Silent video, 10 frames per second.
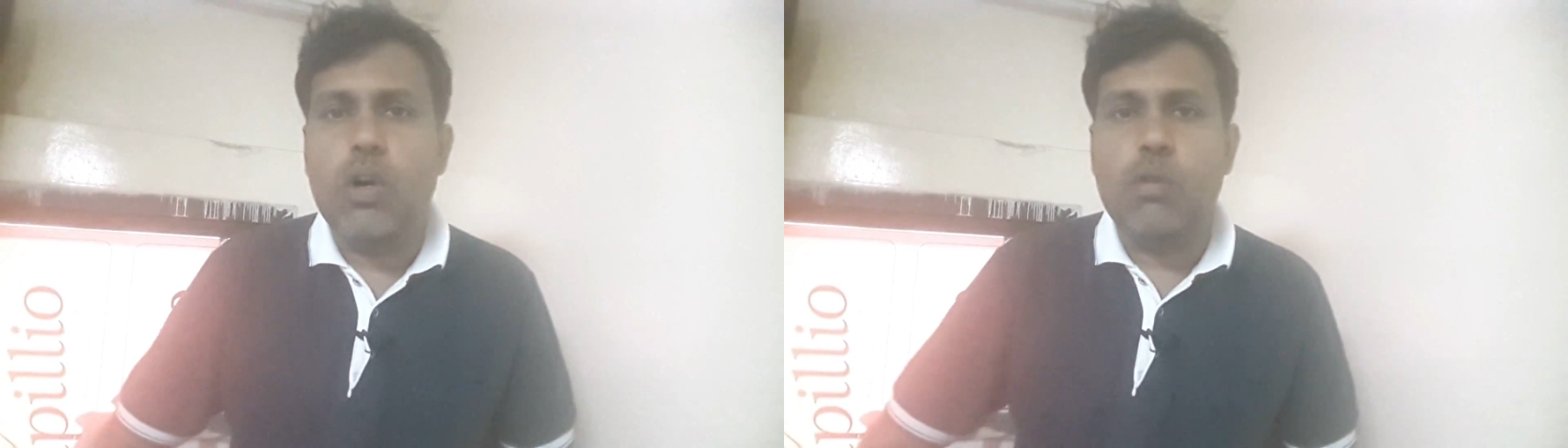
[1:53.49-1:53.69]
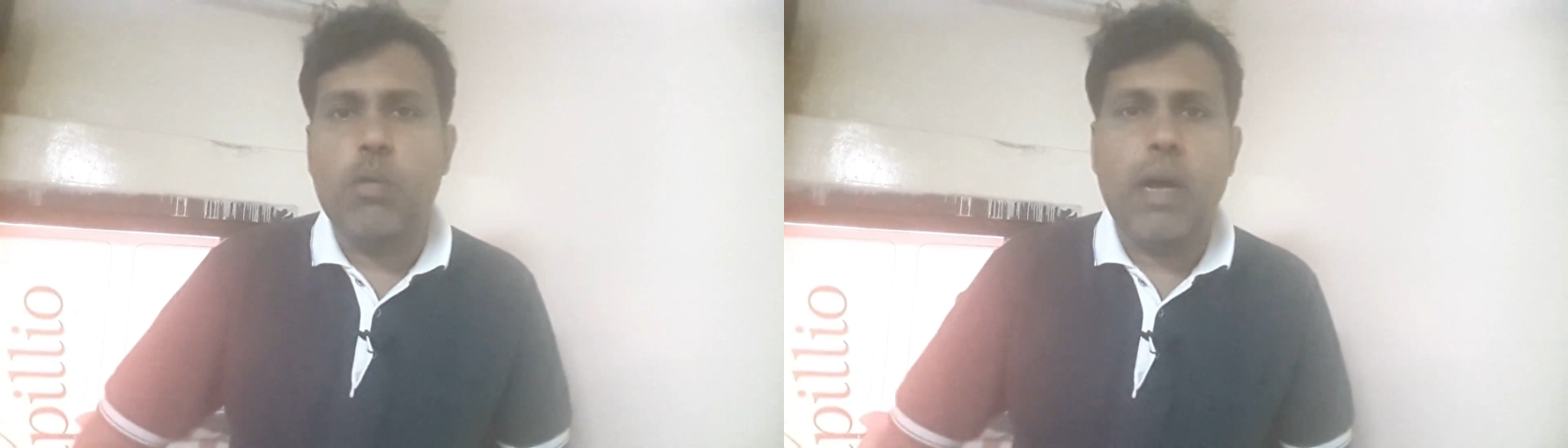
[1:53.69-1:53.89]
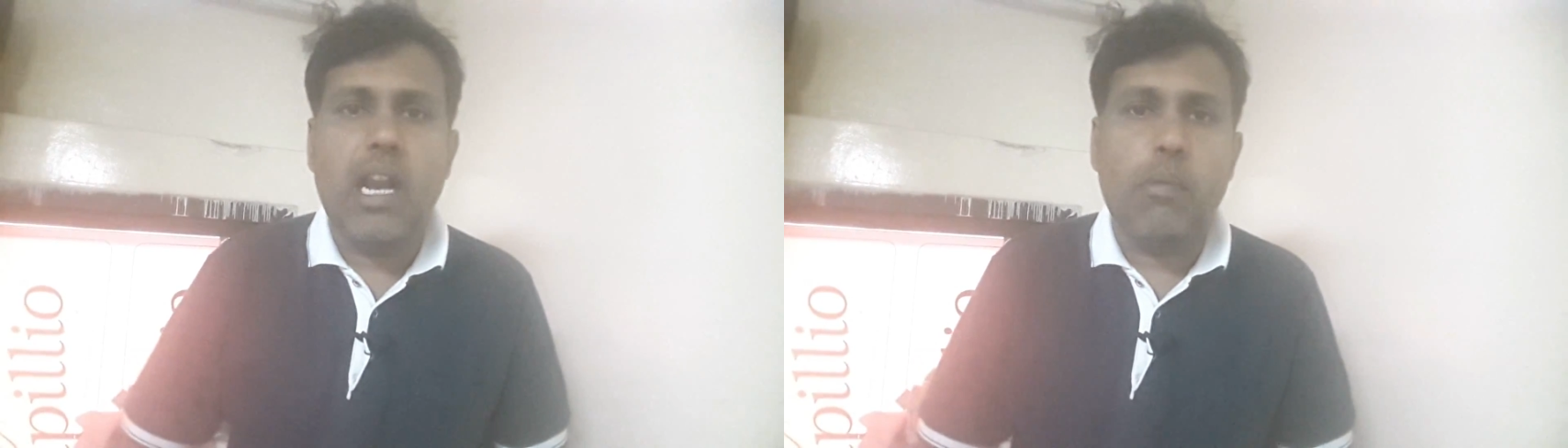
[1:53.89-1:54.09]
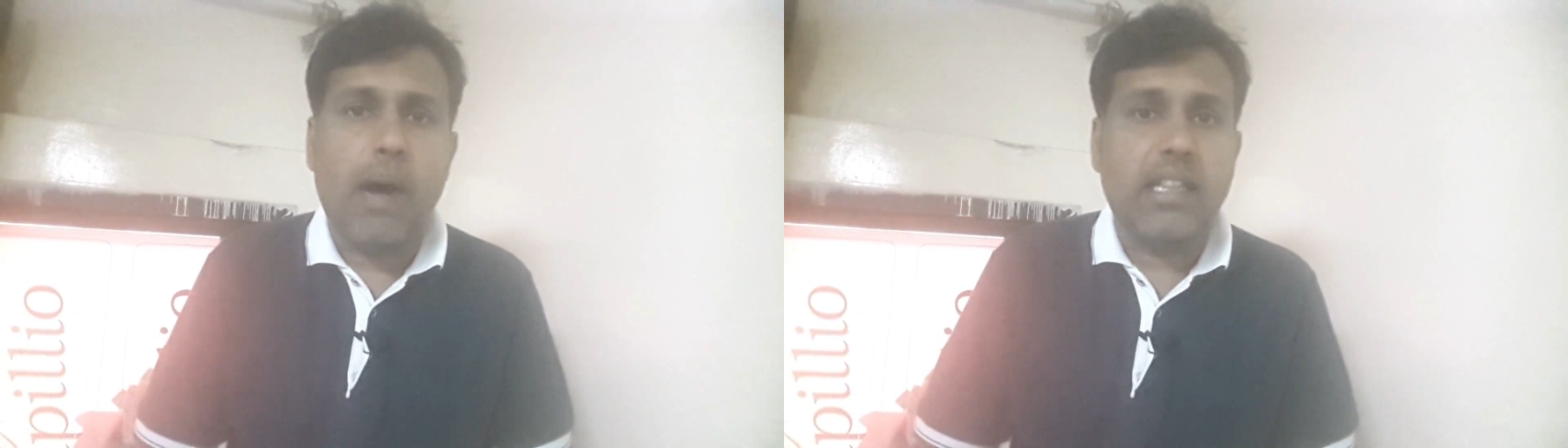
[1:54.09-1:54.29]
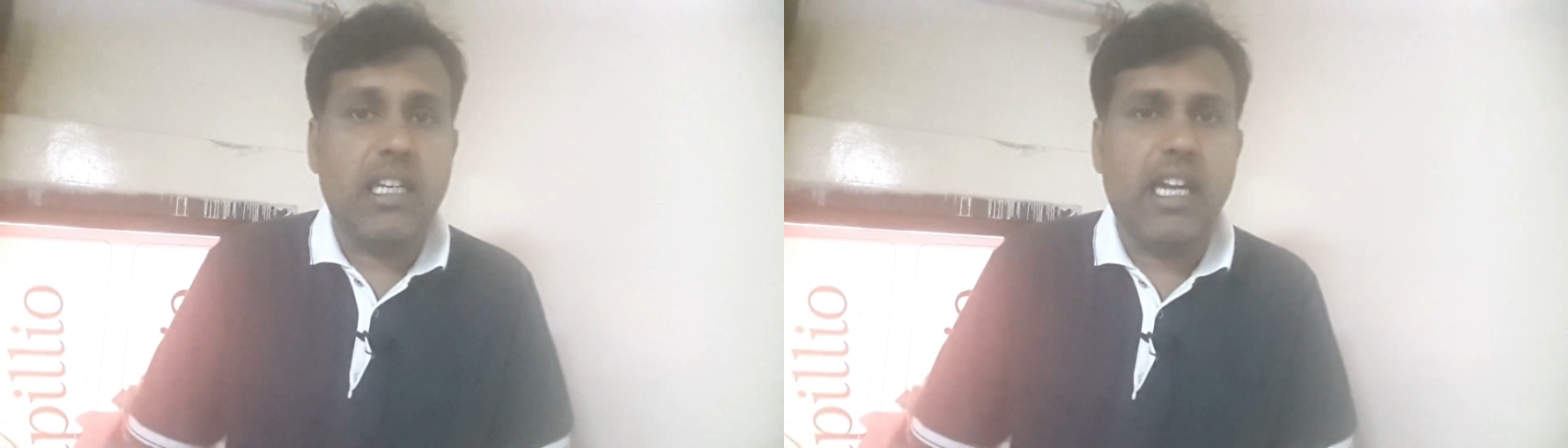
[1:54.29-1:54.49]
உங்கள் மொபைலில்
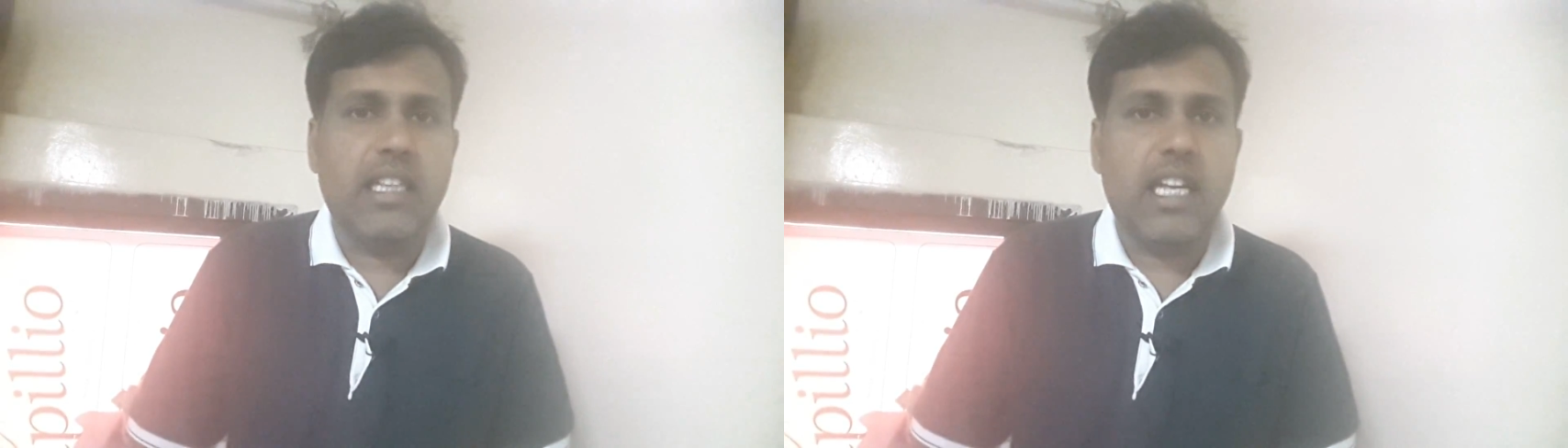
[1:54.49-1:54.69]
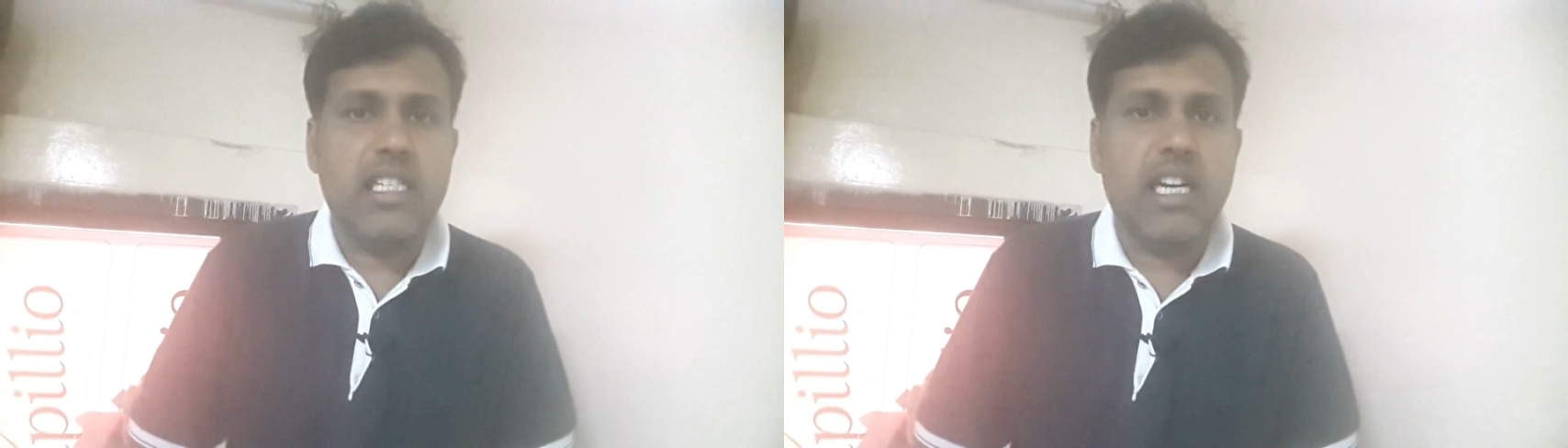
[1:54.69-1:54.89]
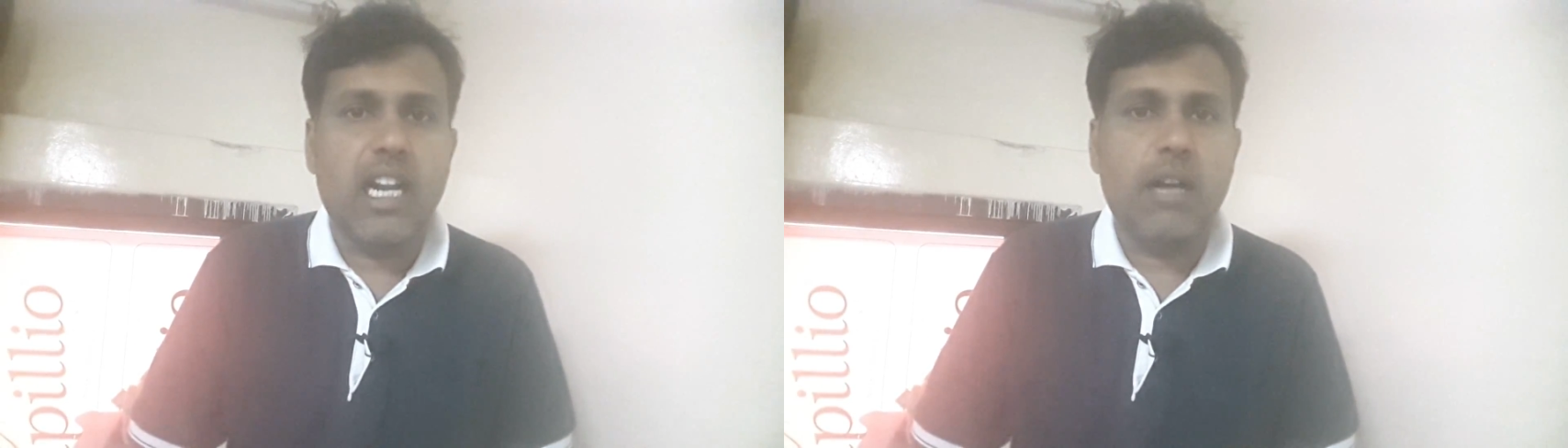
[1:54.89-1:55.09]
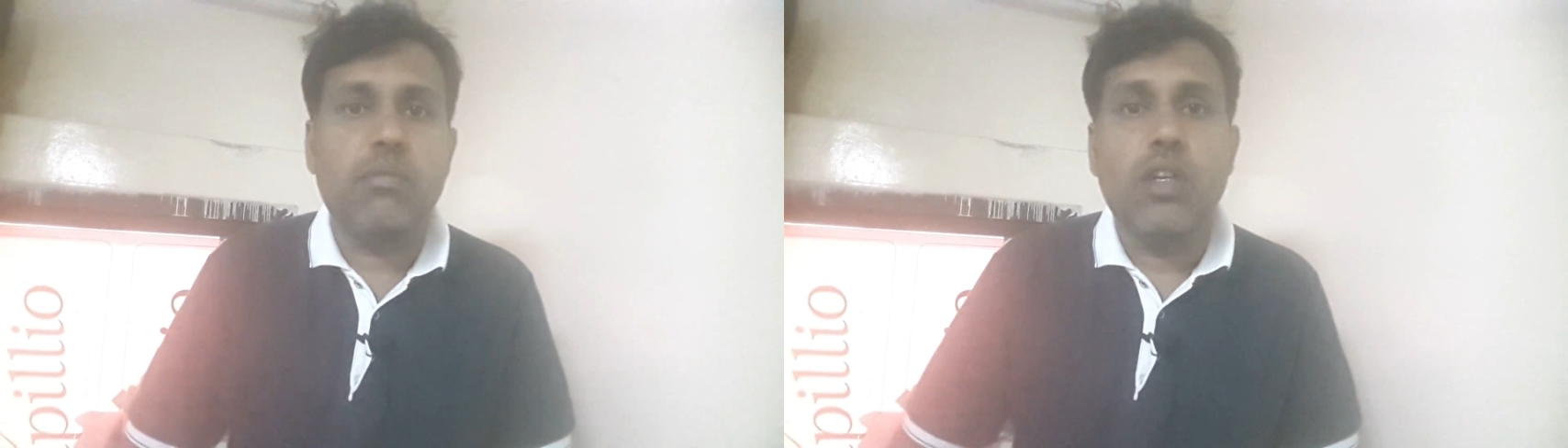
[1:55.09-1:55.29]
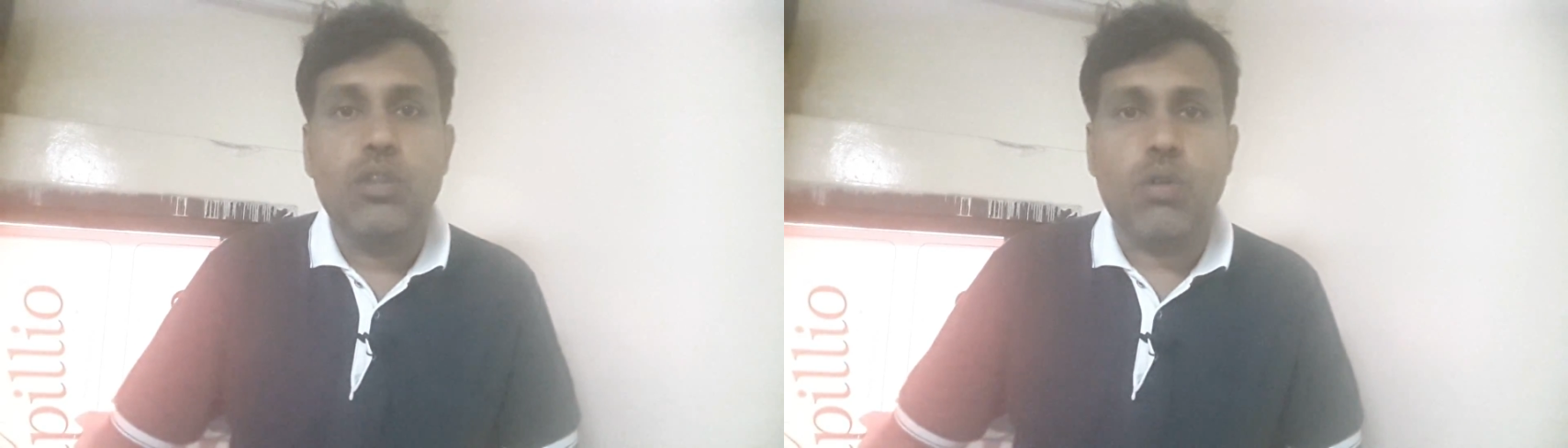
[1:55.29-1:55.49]
பார்த்து நீங்கள் தெரிஞ்சுக்கலாம்